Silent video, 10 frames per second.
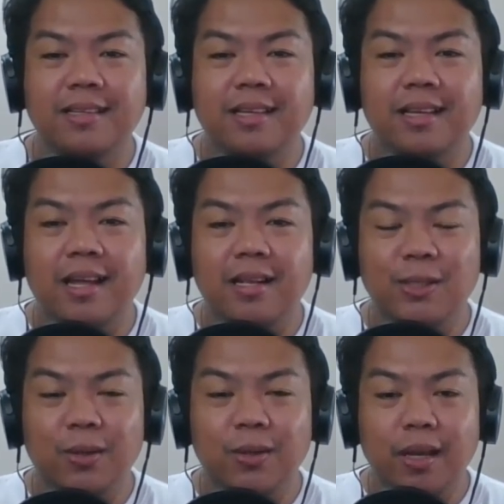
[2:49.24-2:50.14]
Yan.
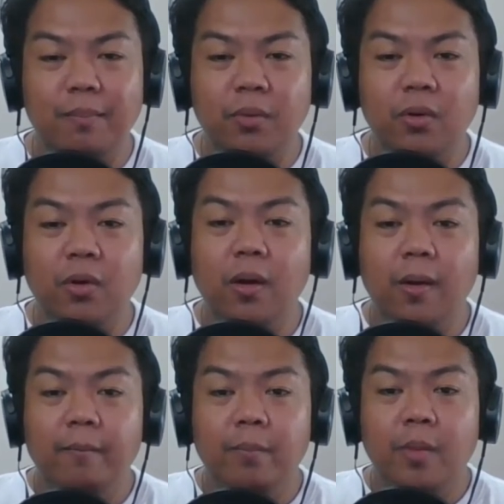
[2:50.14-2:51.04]
So yan po
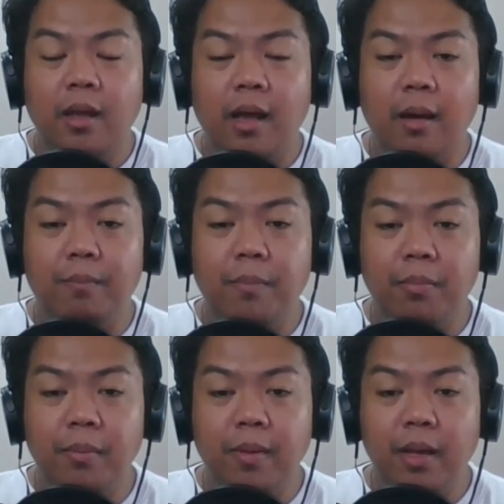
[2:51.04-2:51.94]
ang
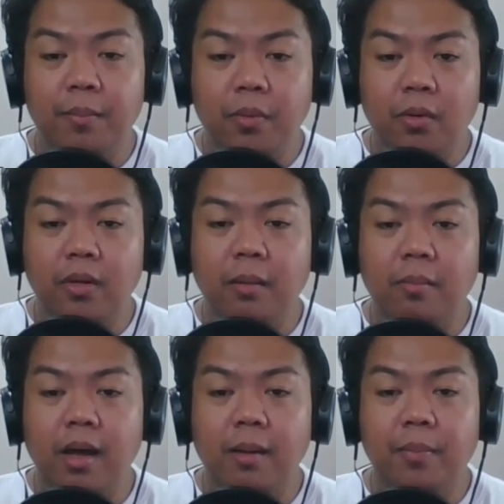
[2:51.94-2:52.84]
pagbibigay po ng
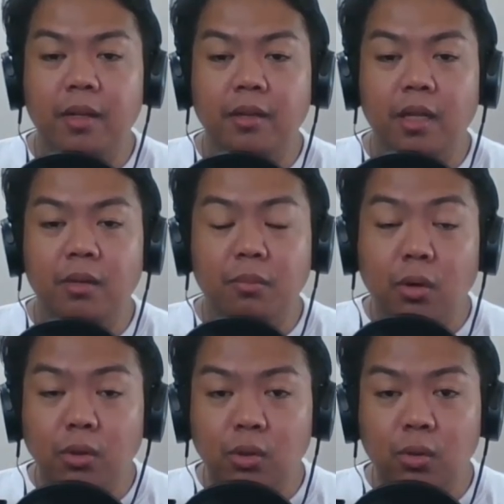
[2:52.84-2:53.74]
mga printed
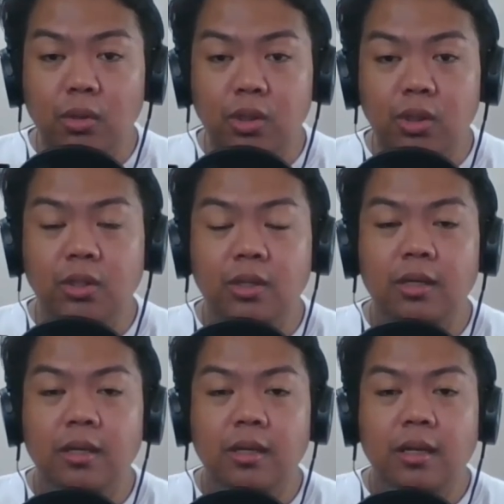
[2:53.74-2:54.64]
modules
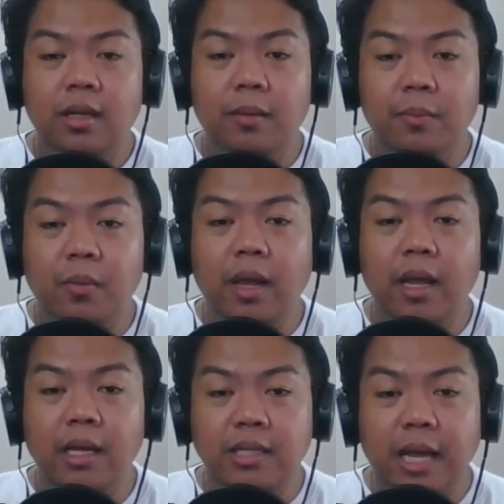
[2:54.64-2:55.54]
yan po ay
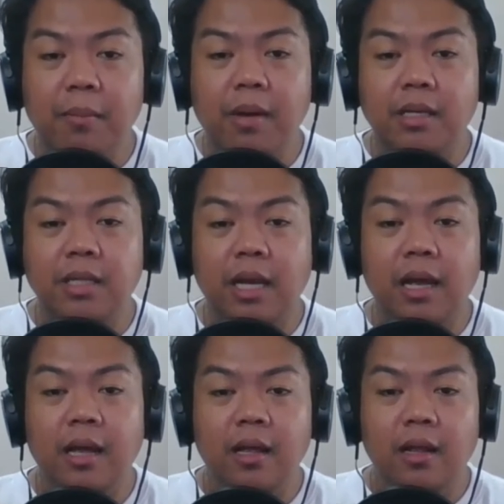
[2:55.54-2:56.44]
kasama sa
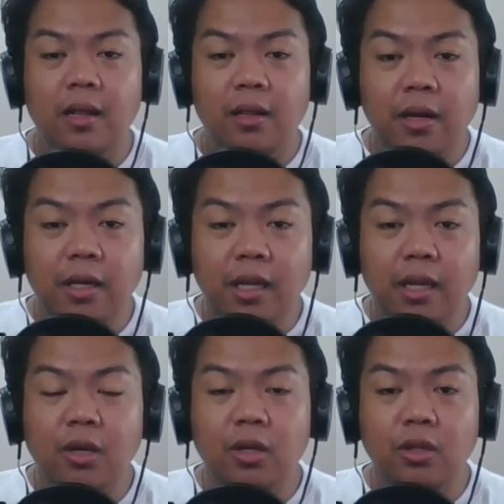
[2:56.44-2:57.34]
Learning
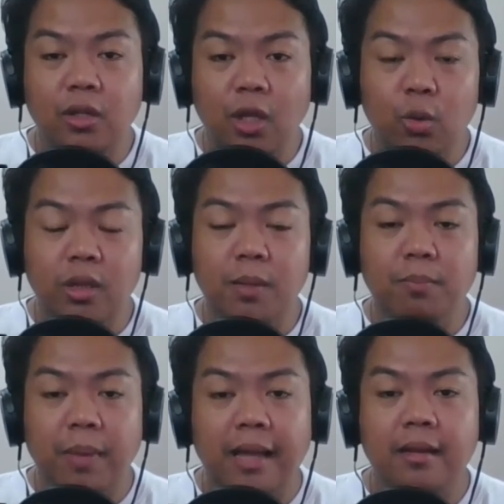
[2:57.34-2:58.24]
Continuity
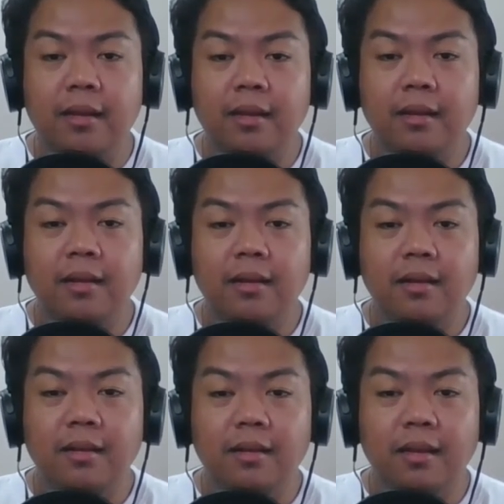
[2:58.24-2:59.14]
Plan
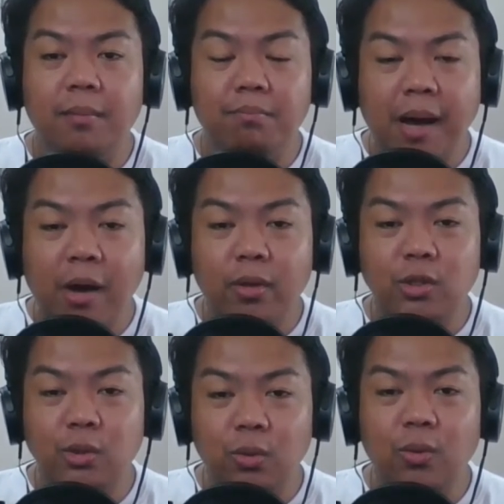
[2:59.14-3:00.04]
ng bawat
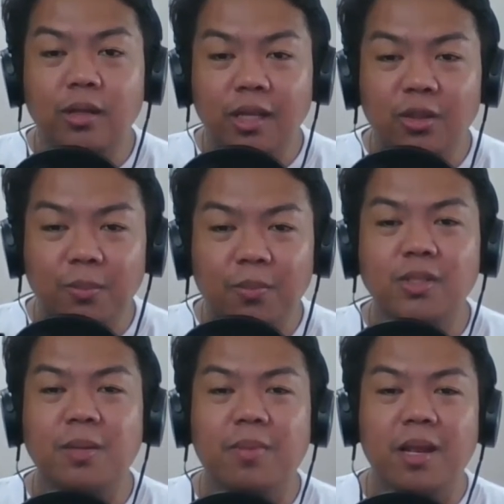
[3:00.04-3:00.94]
school dito po
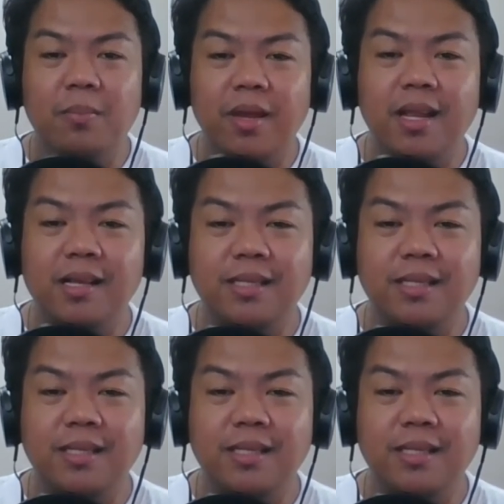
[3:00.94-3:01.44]
sa Pilipinas.